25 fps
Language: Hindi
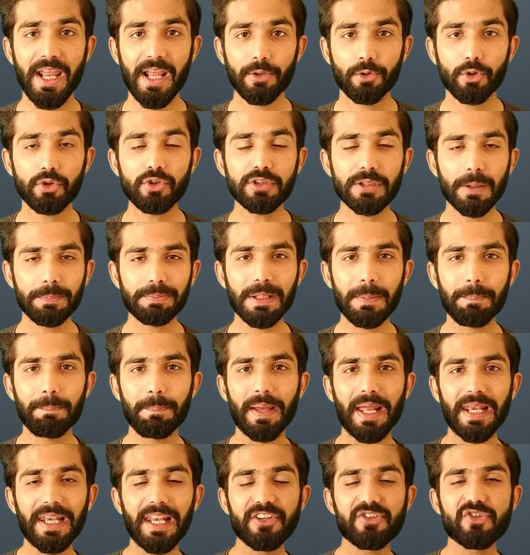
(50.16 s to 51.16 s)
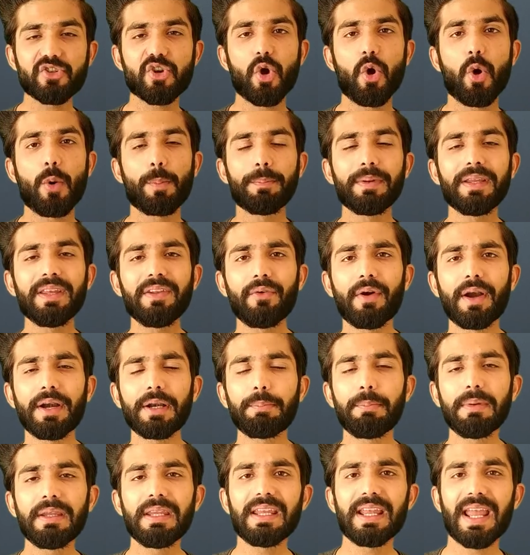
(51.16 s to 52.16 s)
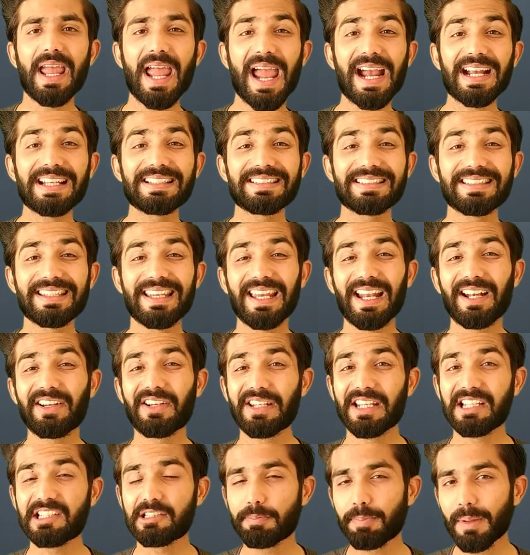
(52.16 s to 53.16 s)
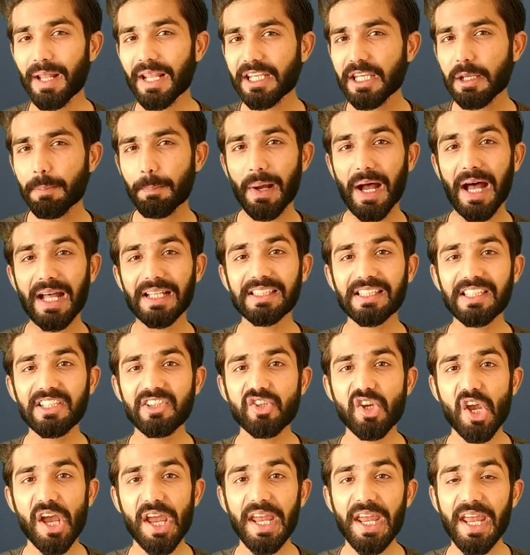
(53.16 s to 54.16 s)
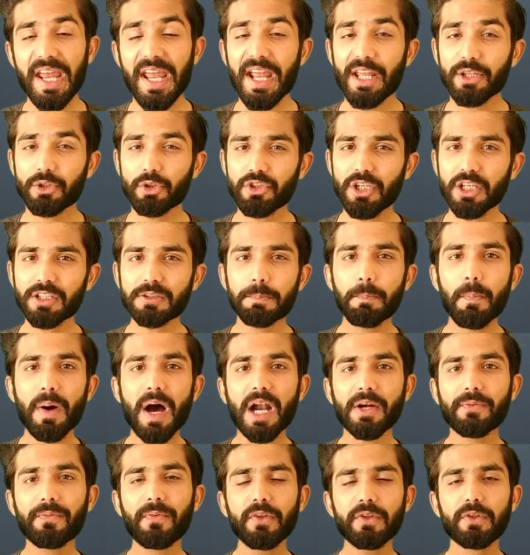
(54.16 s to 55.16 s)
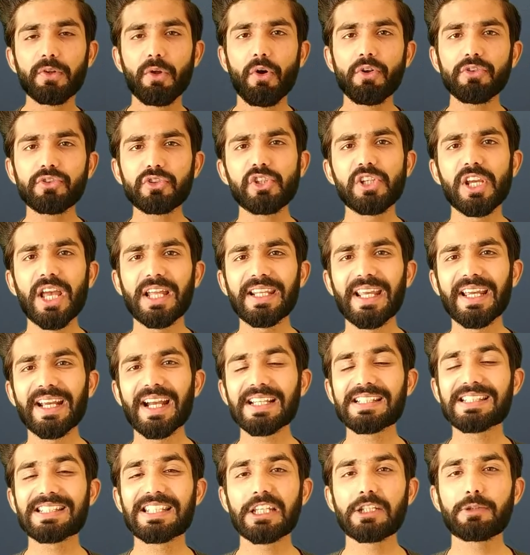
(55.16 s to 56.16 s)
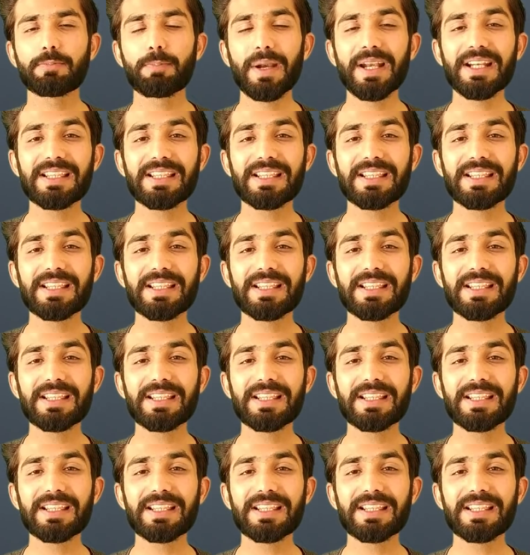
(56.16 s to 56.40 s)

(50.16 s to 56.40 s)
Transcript: तो सबसे पहले शॉमी रेडमी एक्स के डिस्प्ले की बात की जाए तो ये स्मार्टफोन लॉन्च किया जाएगा सिक्स